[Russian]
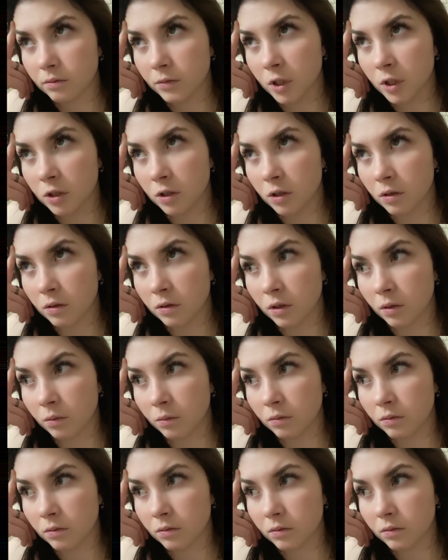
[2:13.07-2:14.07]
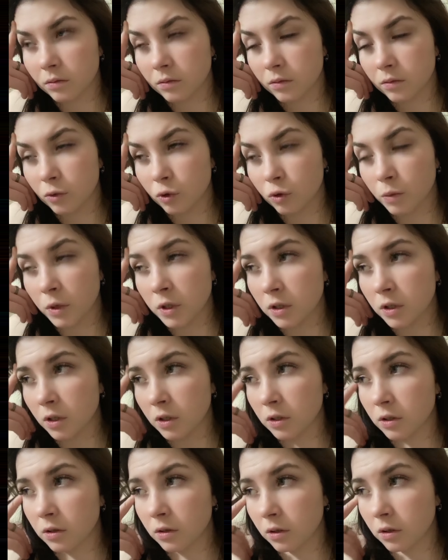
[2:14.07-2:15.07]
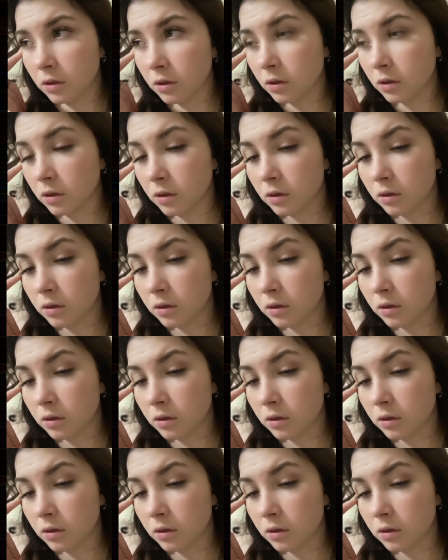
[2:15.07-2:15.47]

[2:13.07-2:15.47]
не знаю, там, с ума сходила.